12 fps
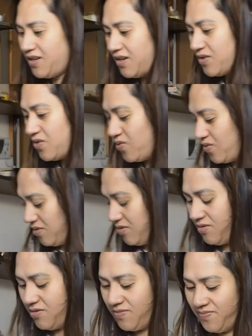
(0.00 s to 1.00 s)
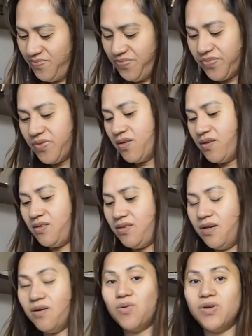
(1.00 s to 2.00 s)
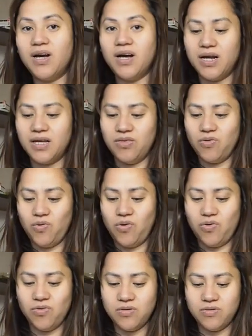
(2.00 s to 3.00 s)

ganun hindi ako makakatulog